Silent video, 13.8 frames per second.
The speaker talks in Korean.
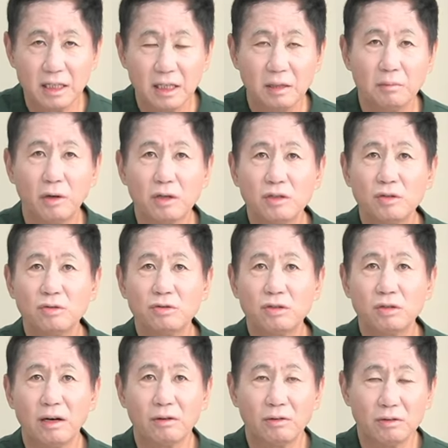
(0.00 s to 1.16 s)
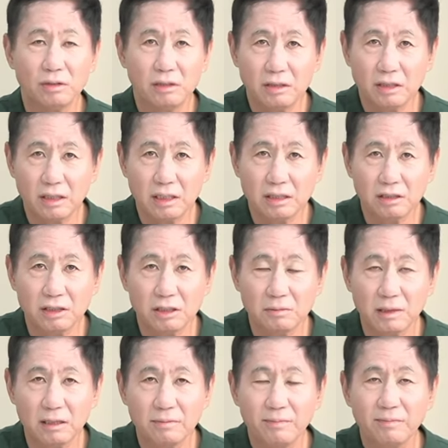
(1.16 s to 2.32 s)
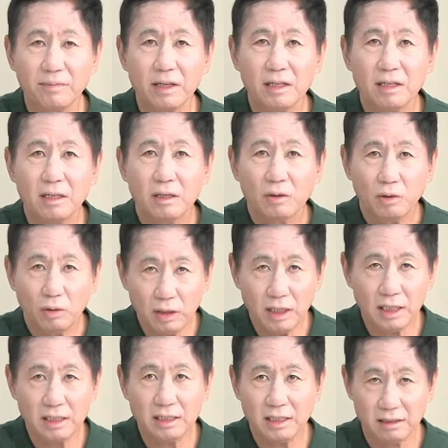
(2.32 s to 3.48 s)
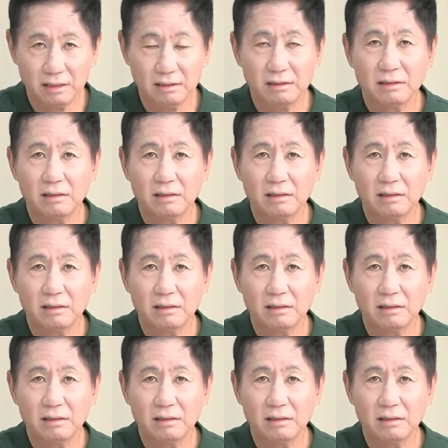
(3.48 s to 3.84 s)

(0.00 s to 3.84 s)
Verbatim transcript: 머리도 우수하고 능력이 있었지만 코리안이라는